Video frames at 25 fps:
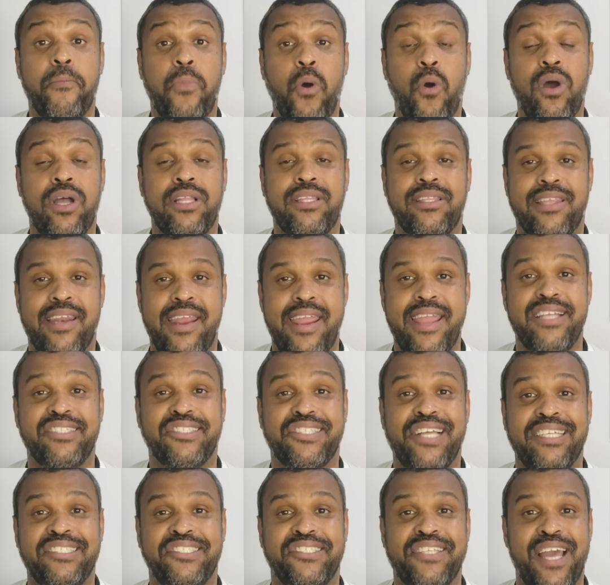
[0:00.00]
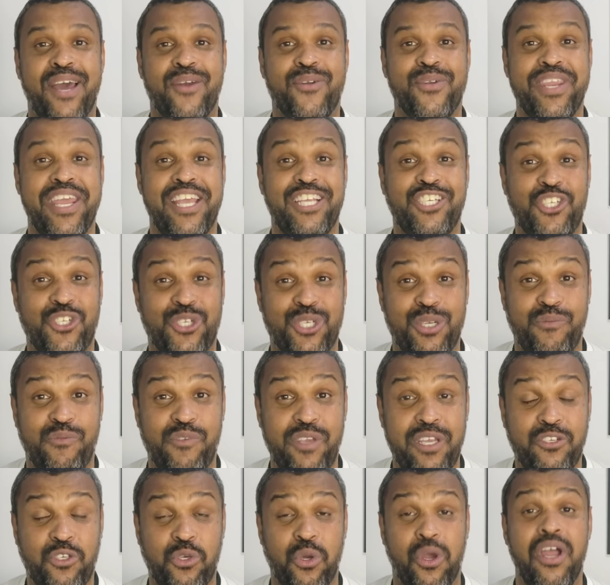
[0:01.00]
por 3 a 0. Neste
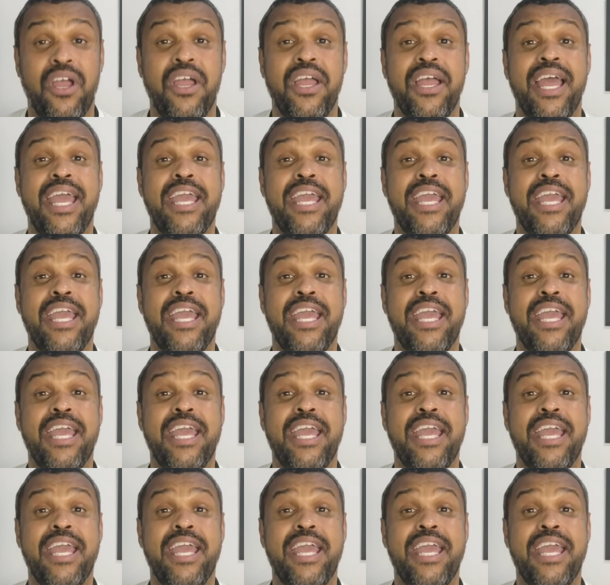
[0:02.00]
vídeo,